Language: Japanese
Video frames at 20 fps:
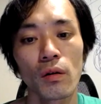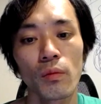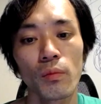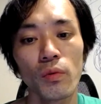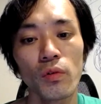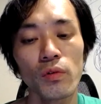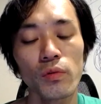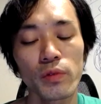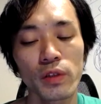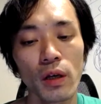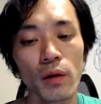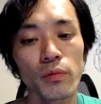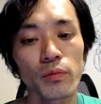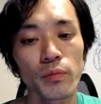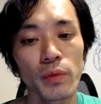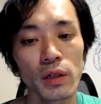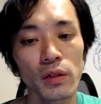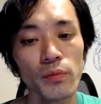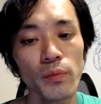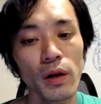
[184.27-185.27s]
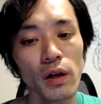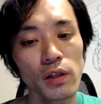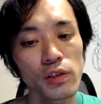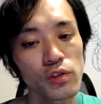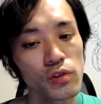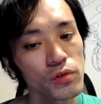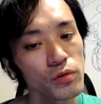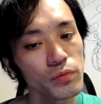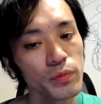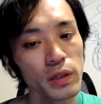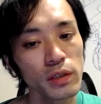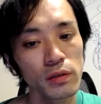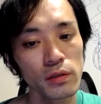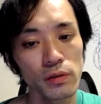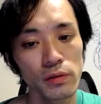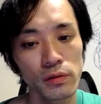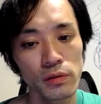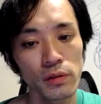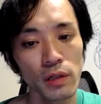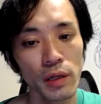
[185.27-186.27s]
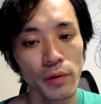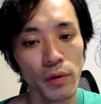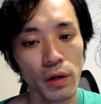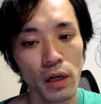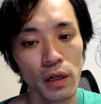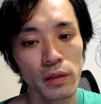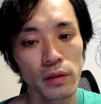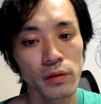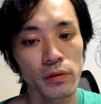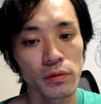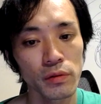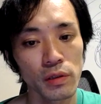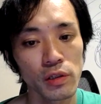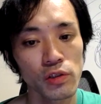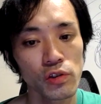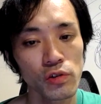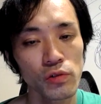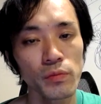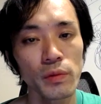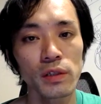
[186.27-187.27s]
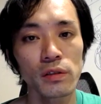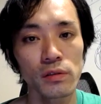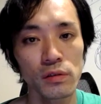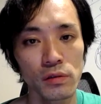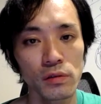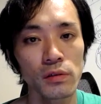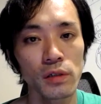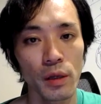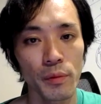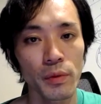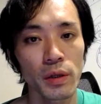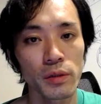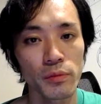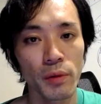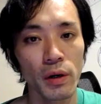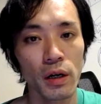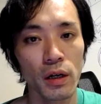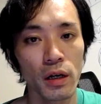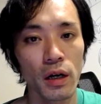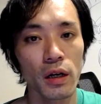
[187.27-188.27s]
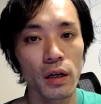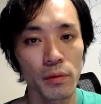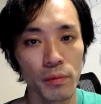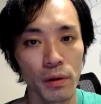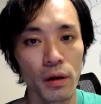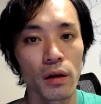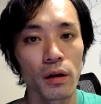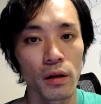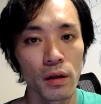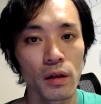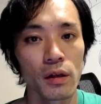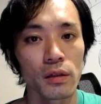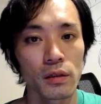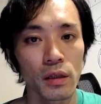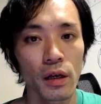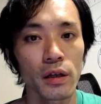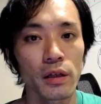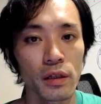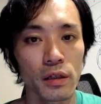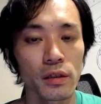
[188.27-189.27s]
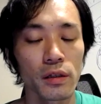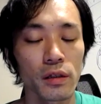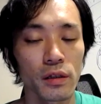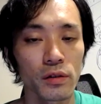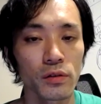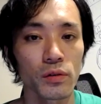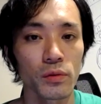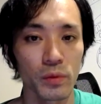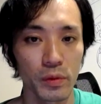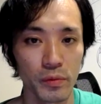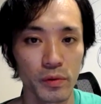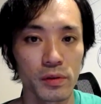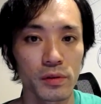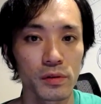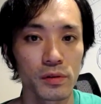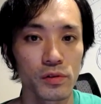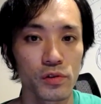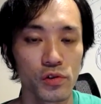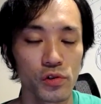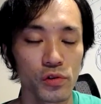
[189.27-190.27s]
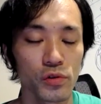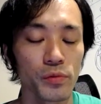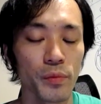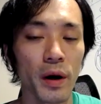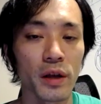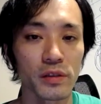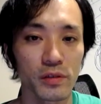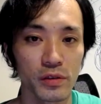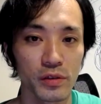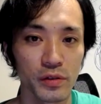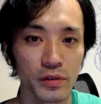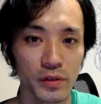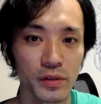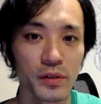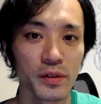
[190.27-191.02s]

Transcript: 僕も多分メルマガ10万通ぐらいは書いてるんで10万通ぐらいメルマガ書けば体験できると思います10万通